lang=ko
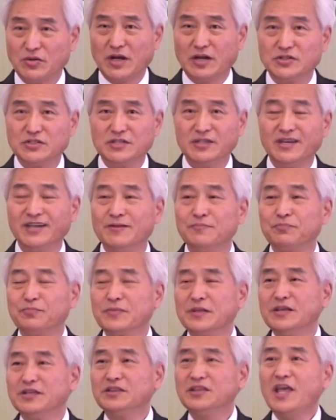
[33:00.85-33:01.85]
당시에
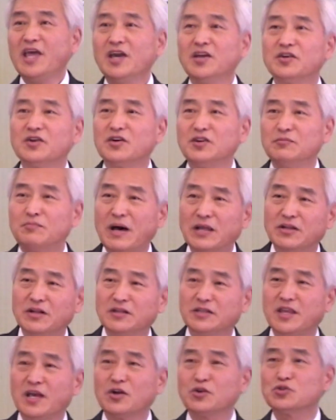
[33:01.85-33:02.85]
탱크를 만들
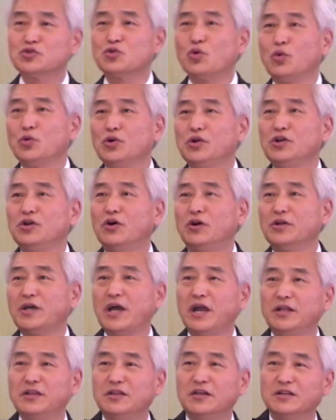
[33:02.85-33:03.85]
때 그
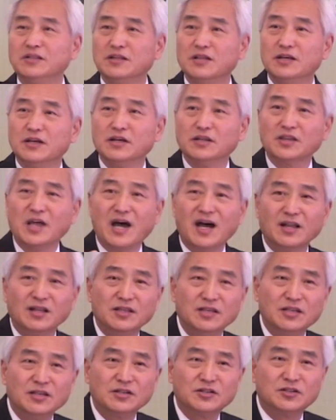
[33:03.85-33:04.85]
솔링원에 있는 타,
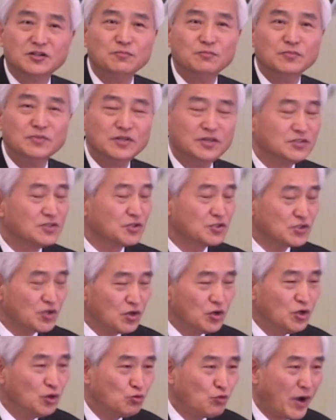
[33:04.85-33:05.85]
이 금, 이죠
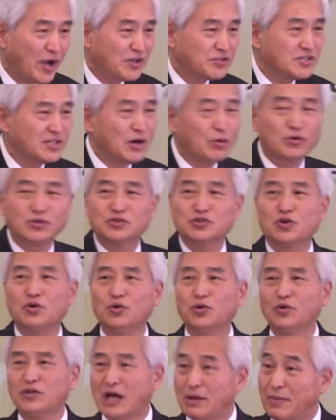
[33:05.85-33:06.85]
철광에서 나오는
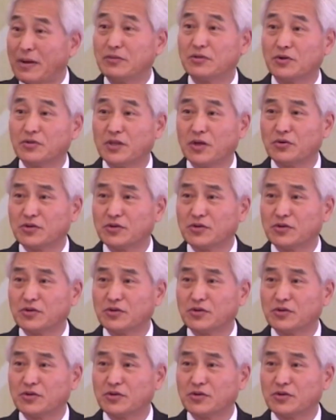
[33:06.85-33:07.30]
철로 다 만들었대요.